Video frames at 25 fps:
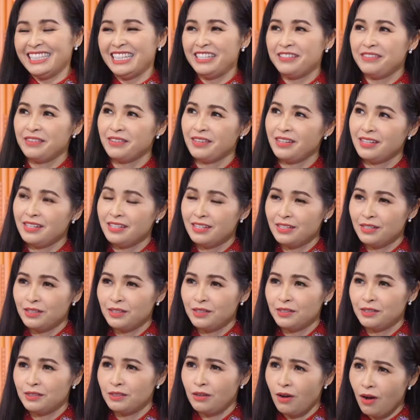thế bảo là
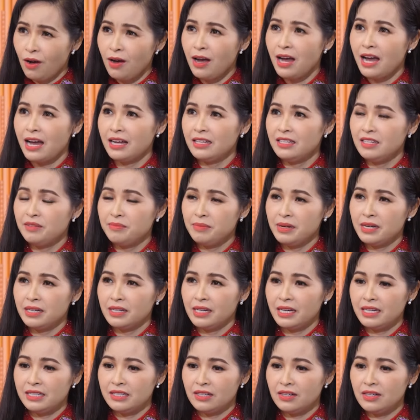có ạ à, nhưng
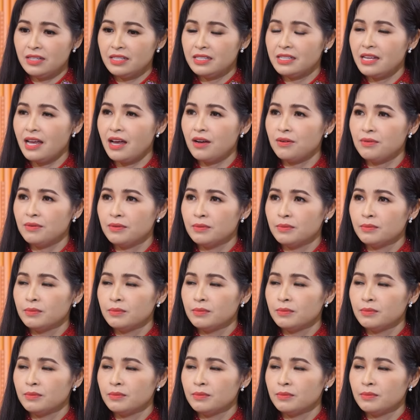mà anh nói làm sao